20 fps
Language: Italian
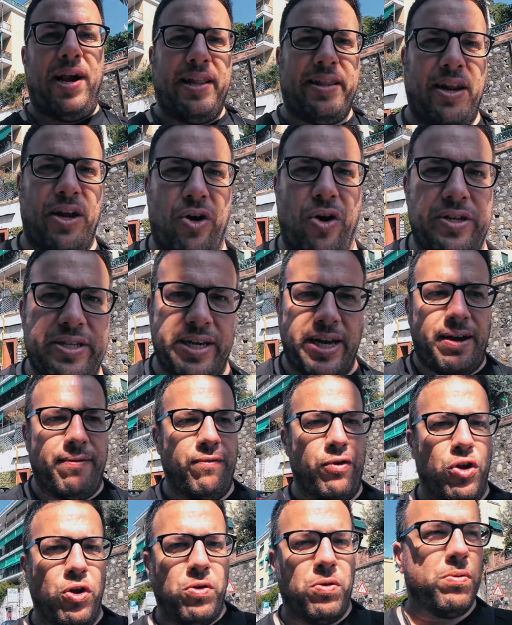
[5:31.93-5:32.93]
un'altra cosa che
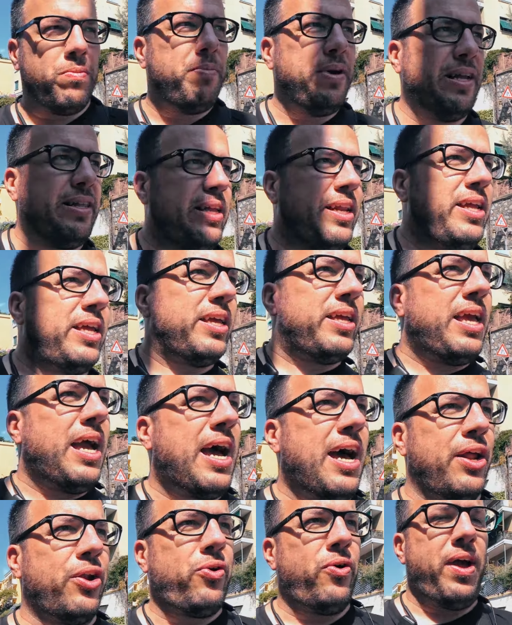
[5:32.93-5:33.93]
voglio mettere in
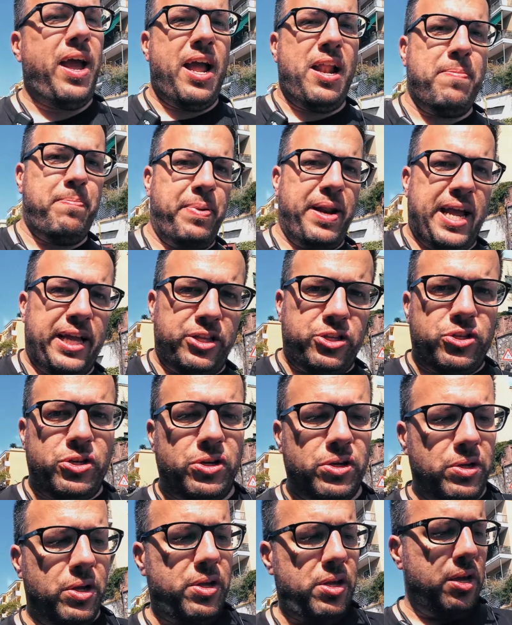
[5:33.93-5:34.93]
chiaro è il
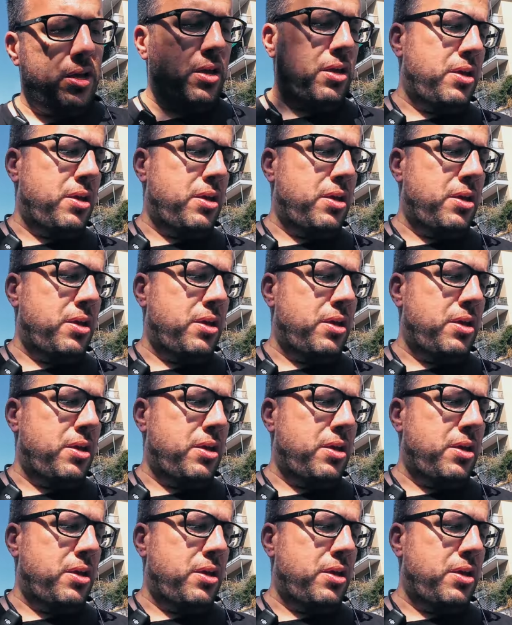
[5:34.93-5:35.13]
prezzo.